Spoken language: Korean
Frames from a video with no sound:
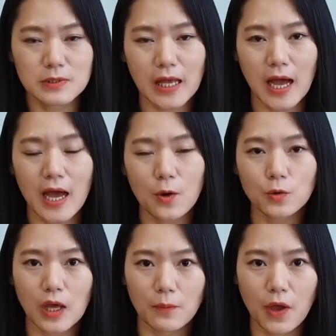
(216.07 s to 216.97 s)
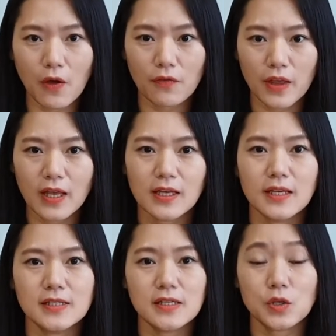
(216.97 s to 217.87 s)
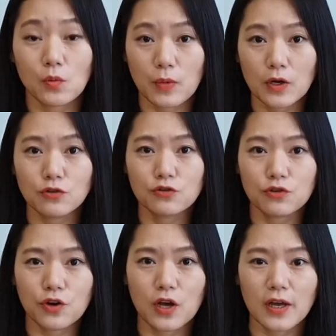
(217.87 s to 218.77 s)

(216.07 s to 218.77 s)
다 하고 나면 이젠 정말로